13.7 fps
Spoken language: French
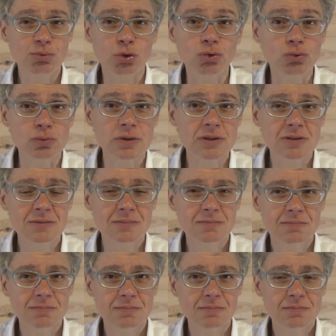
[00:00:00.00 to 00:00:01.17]
pour tous,
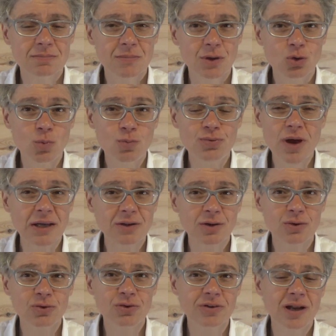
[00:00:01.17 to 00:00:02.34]
depuis
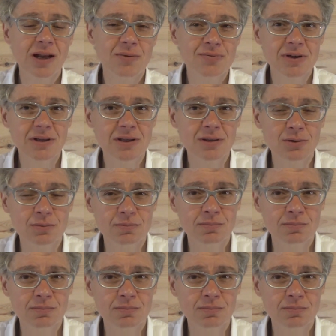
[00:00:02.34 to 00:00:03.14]
Adam jusqu'à la fin des temps.